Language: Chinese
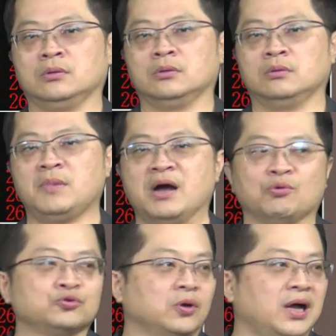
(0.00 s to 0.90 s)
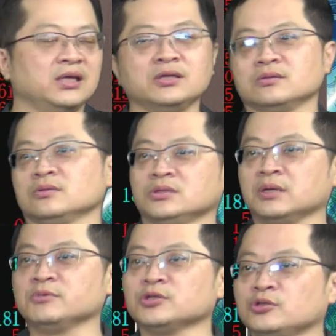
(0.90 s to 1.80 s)
骂我说啊，你根
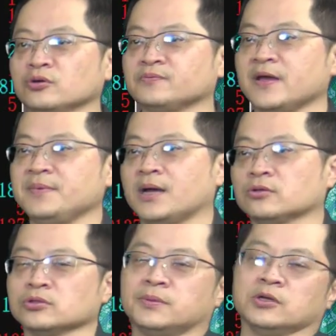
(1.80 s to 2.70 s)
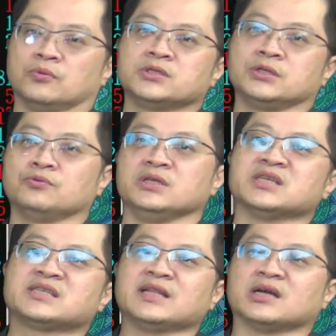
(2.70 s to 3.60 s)
本就丢飞镖，投资朋友，我请问你这
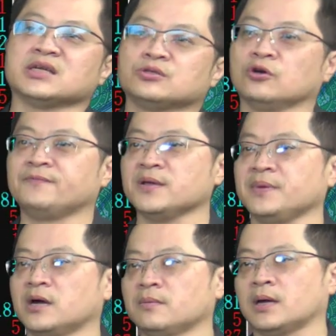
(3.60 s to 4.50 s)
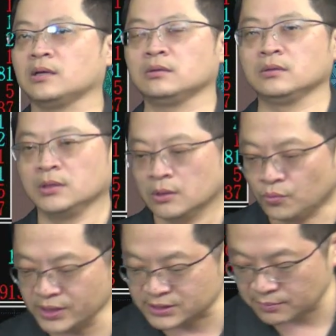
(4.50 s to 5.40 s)
三档叫丢飞镖吗？
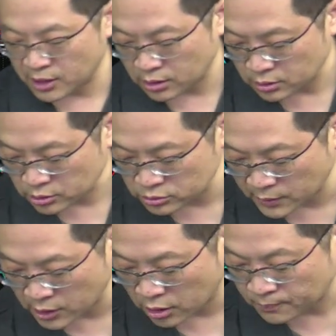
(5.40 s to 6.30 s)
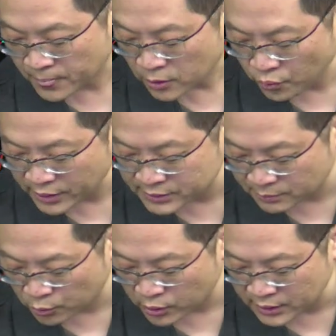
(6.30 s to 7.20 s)
为什么，投资朋友？为什么
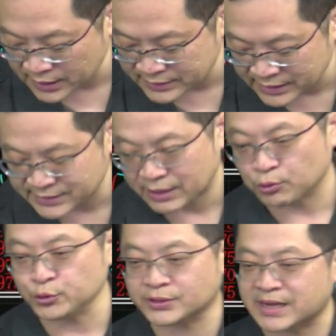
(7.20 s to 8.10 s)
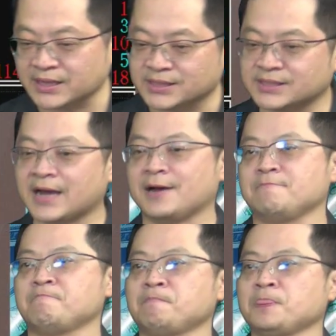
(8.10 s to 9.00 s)
我跟大家讲，我去沾一下，
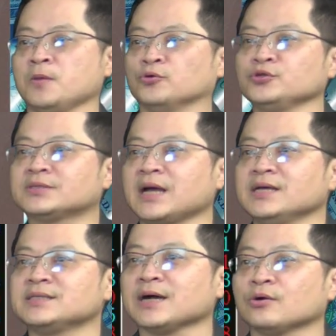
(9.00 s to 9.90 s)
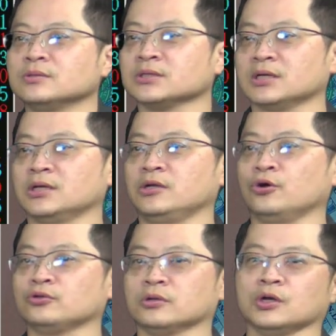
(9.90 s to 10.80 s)
我去沾一下这个刘
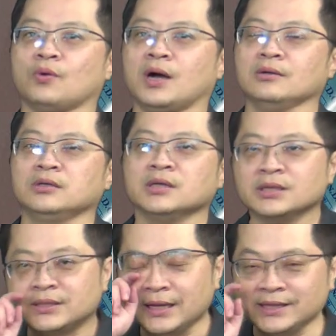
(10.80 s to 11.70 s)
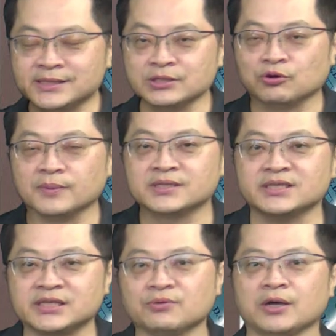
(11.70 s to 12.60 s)
董的光？第一次我们是
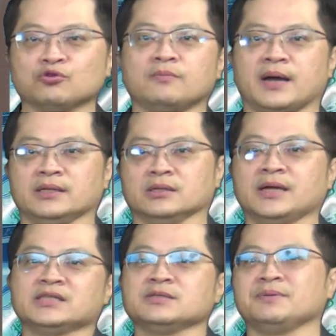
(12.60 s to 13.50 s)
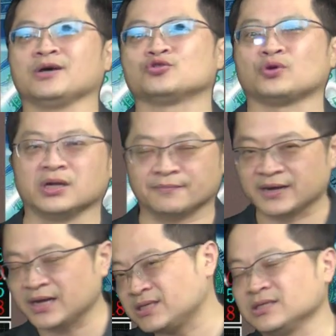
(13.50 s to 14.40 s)
七块多买的，那一次不要算了吧，
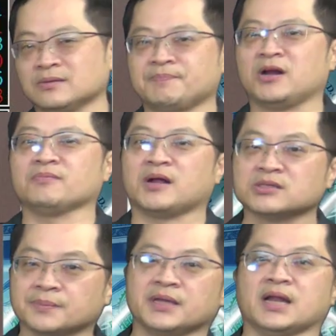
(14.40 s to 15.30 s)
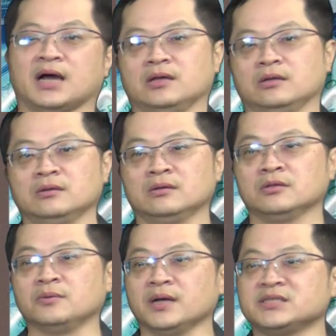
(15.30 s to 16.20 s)
那一次报报到这边来，对
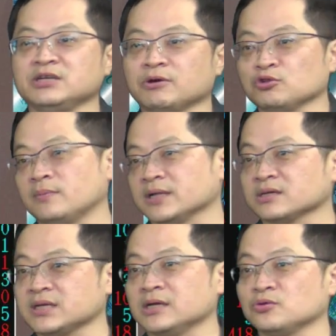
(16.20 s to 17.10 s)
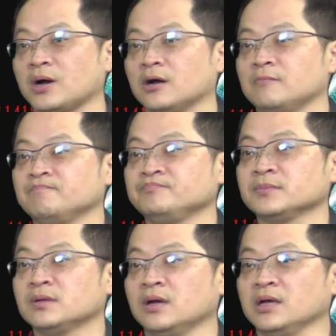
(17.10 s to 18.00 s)
不对？七块多买到现在多少？
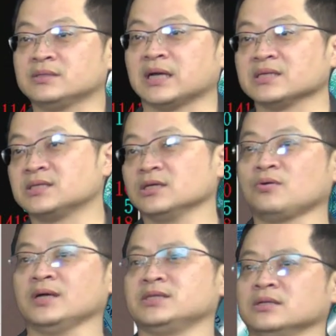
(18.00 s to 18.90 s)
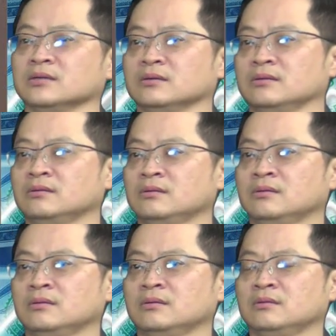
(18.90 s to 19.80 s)
哎，涨十二块钱了，
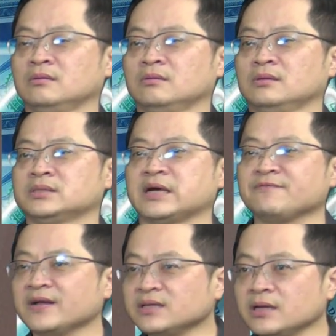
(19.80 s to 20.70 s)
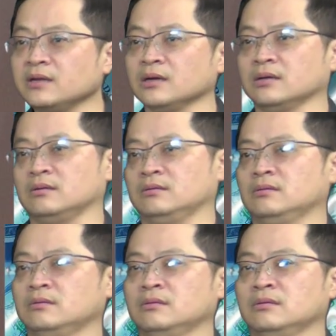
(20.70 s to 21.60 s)
涨翻天了，
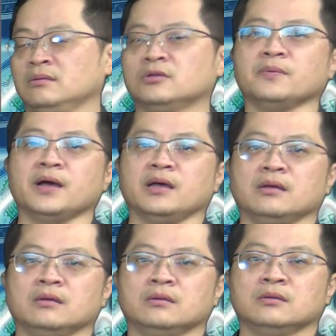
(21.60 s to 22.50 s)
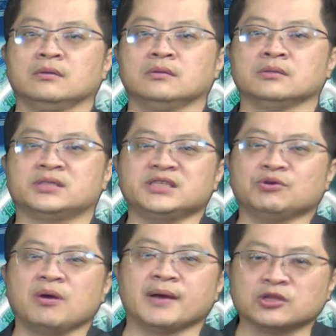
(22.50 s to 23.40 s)
对不对？十几
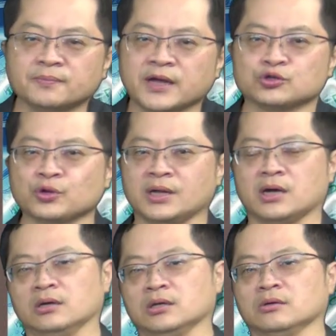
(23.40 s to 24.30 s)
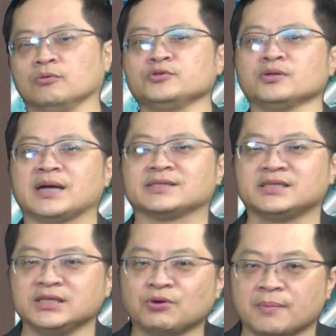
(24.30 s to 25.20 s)
块买都不要算好了，我们就拿十
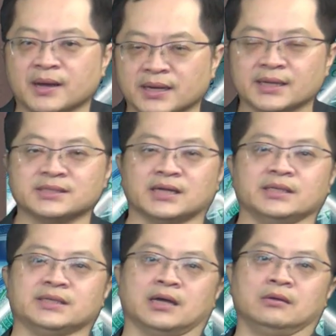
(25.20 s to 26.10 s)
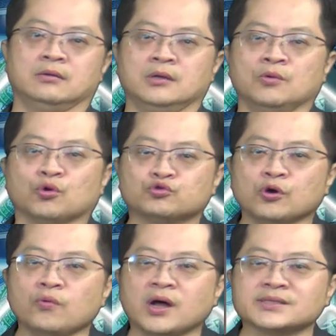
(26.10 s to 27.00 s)
七块买那一次来讲。我说
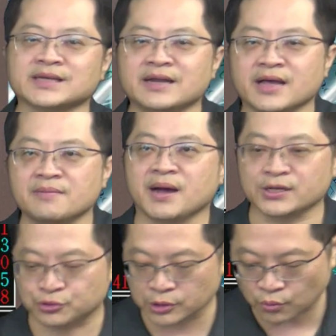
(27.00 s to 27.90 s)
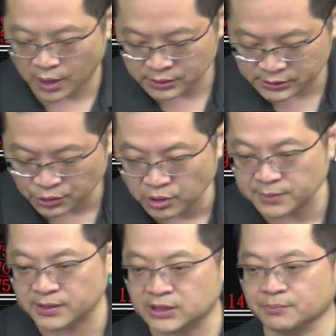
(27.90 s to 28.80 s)
我要沾 M H 的光，结果你
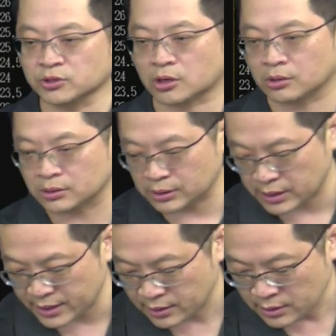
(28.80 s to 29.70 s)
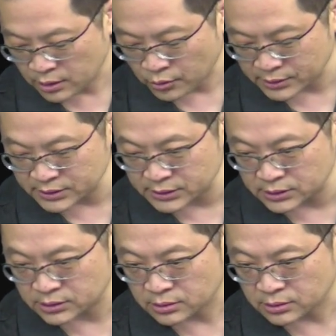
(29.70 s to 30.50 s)
们听不懂。哎，会计师，